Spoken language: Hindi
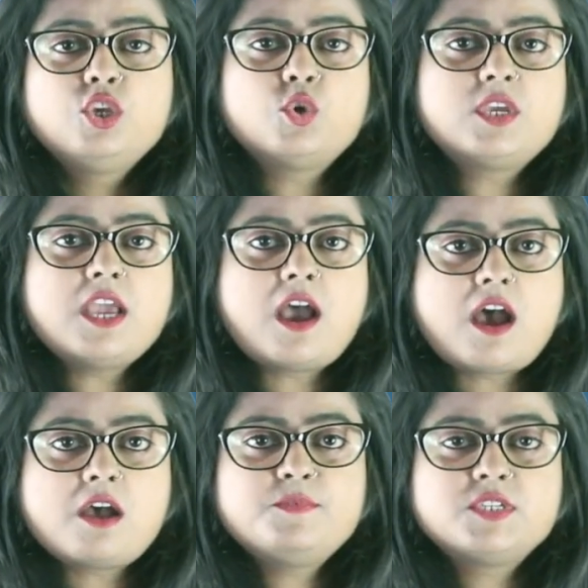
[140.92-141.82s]
क्योंकि
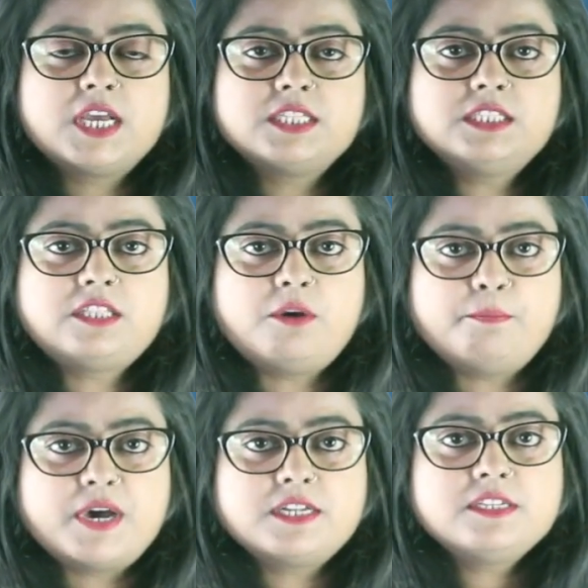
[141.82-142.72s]
आप ज़्यादा
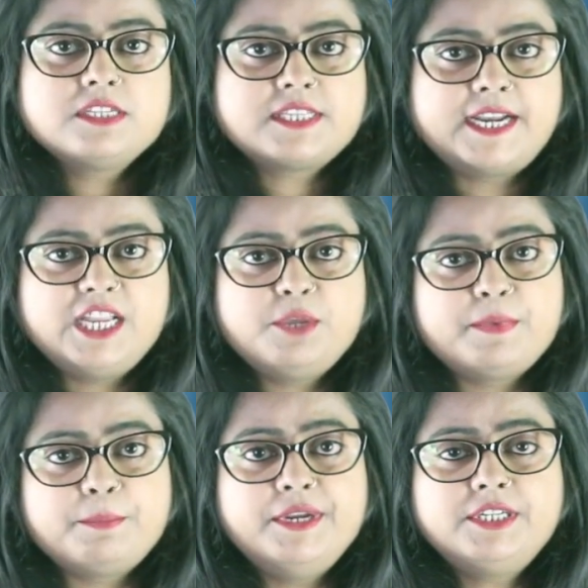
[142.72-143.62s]
तापमान सेटिंग
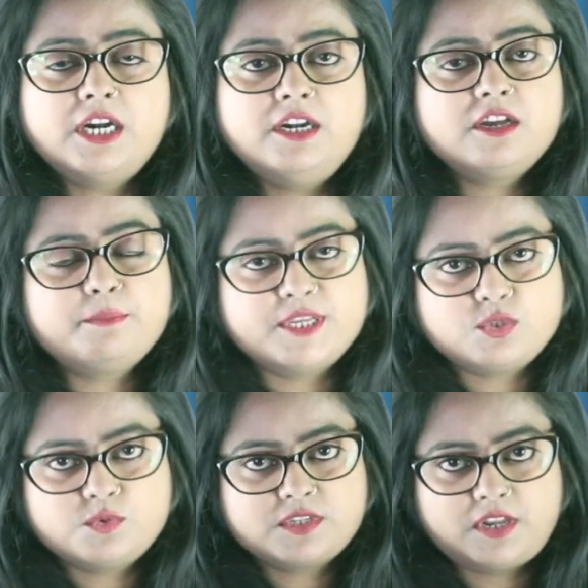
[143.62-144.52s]
में भी ठंडक
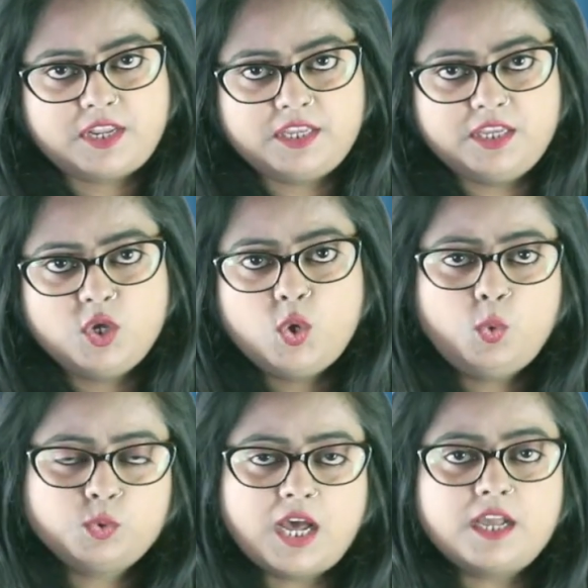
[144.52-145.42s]
महसूस करेंगे
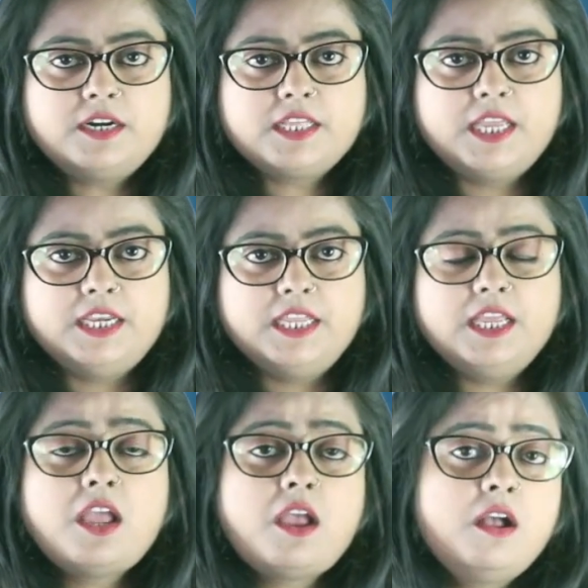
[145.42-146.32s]
उदाहरण के
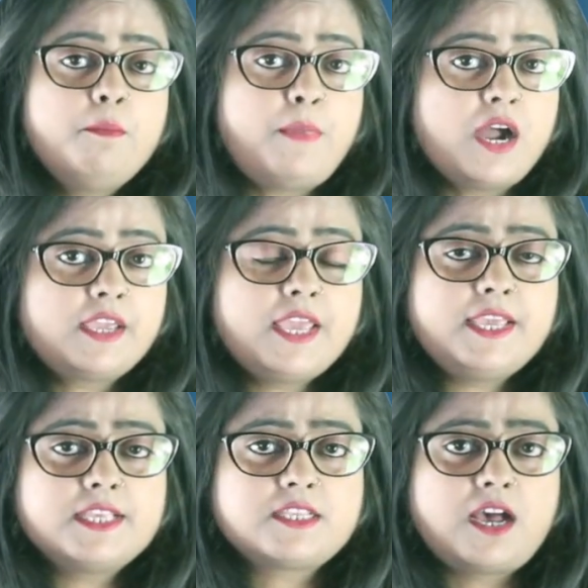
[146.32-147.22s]
लिए पंखे
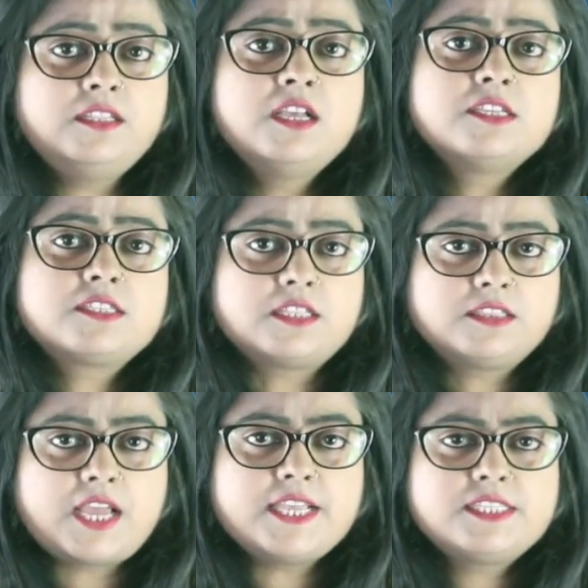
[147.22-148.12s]
के साथ
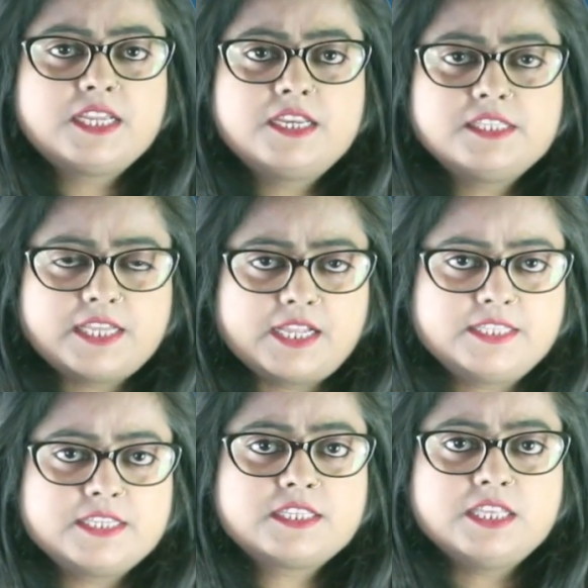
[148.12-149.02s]
27 डिग्री
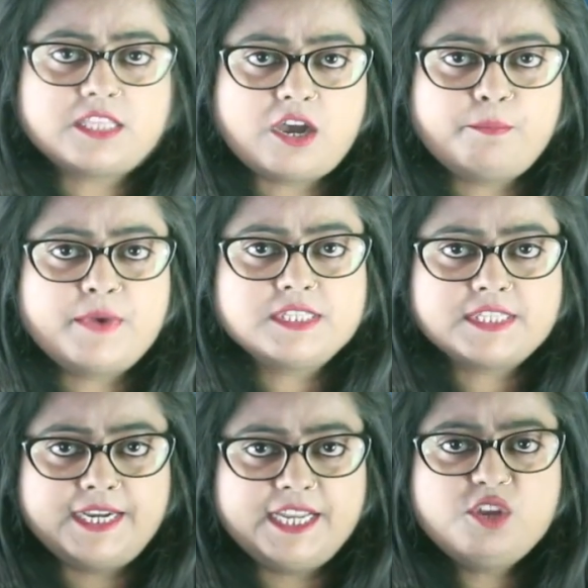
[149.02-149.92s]
सेल्सियस की तापमान
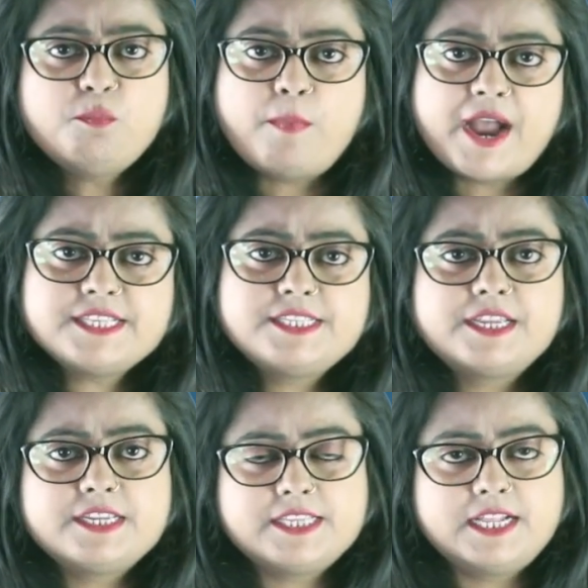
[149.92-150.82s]
सेटिंग 22
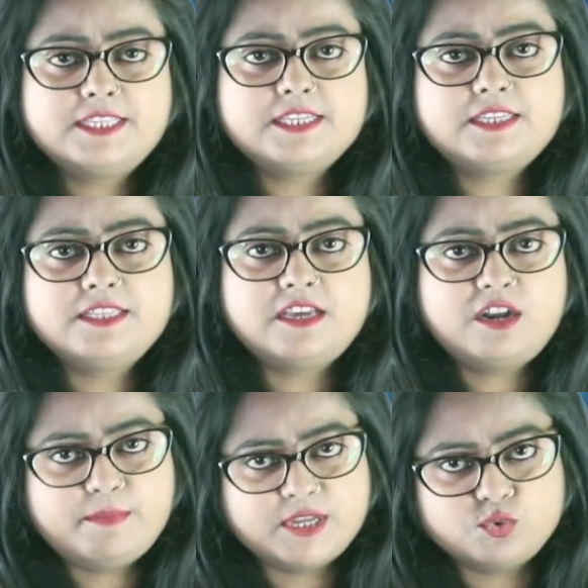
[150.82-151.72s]
डिग्री सेल्सियस की
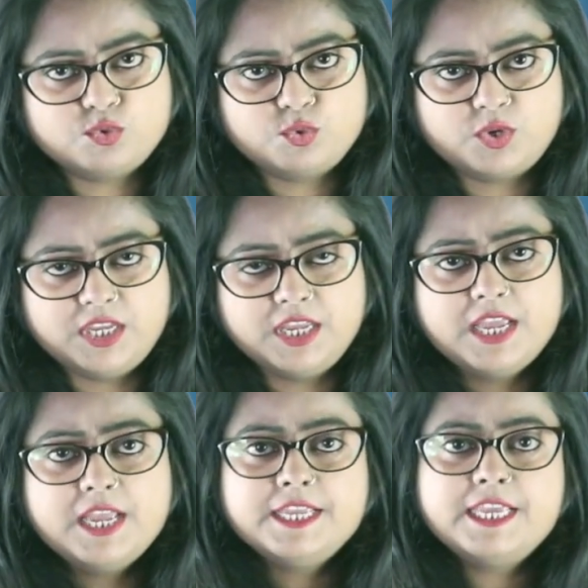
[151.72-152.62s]
तरह महसूस होगी
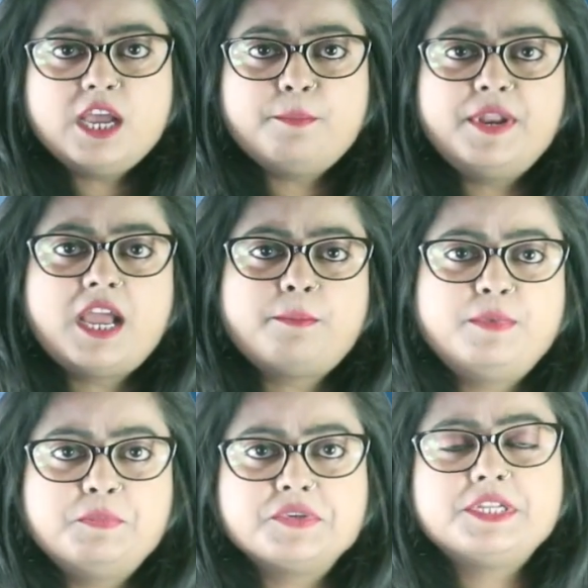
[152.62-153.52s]
यह अपने आप
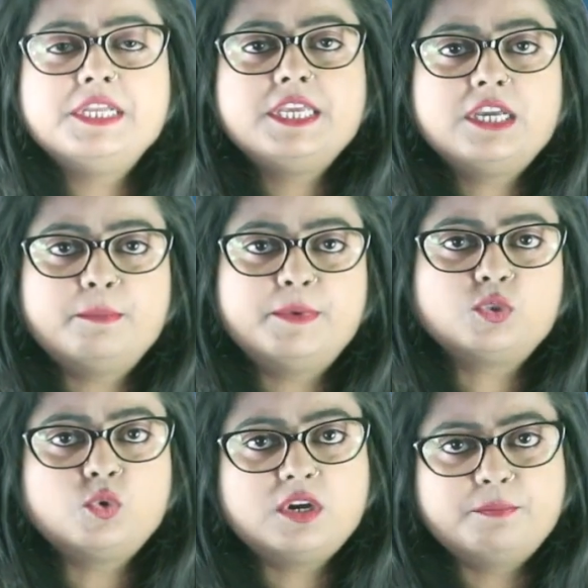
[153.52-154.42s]
ही बिजली की
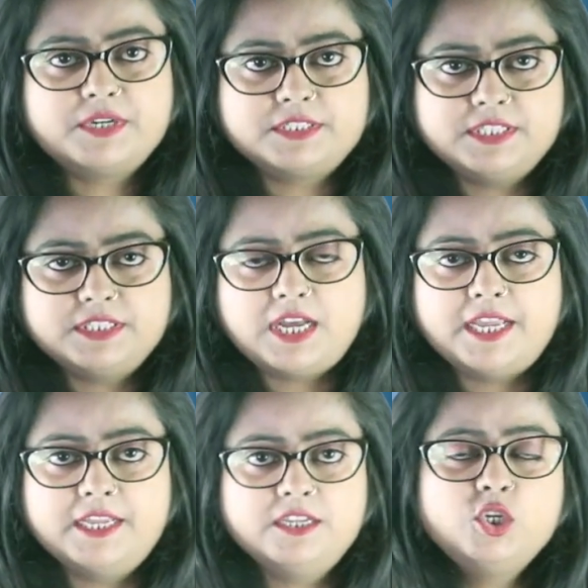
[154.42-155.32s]
खपत को कम कर देता है